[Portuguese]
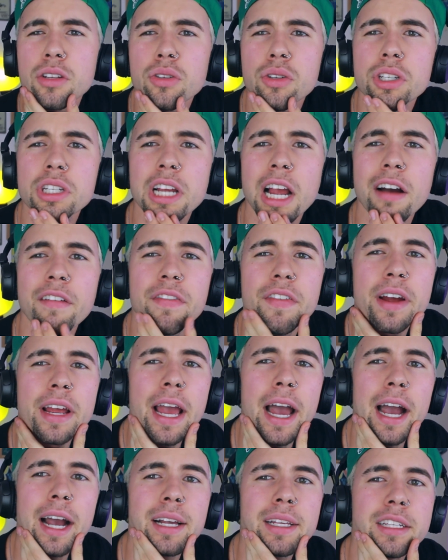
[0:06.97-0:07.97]
eu tô de
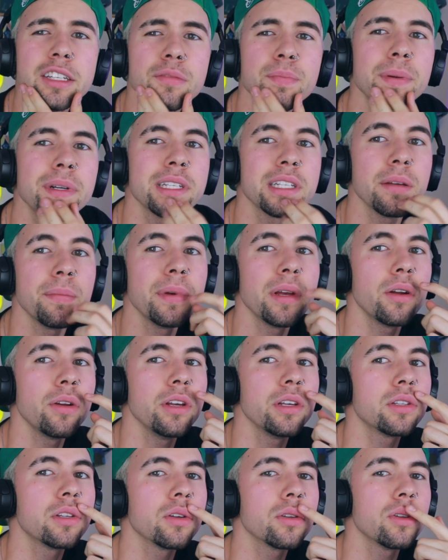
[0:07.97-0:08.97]
cavanhaque, vocês perceberam
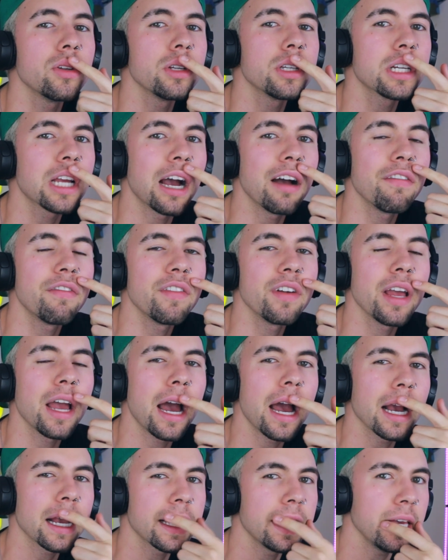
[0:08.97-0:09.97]
isso? Eu tô de
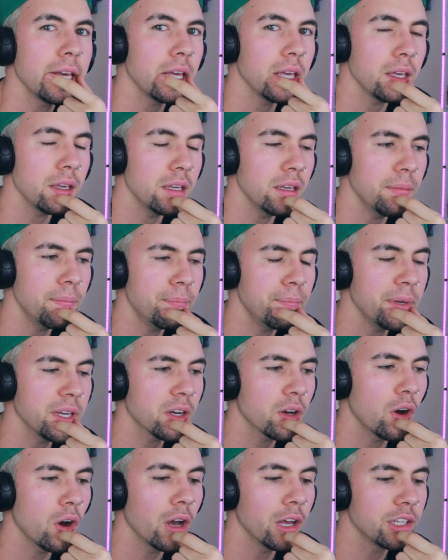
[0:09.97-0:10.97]
cavanhaque e
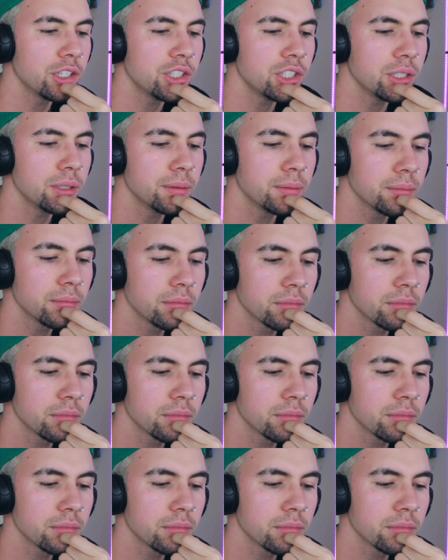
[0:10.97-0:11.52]
bigode.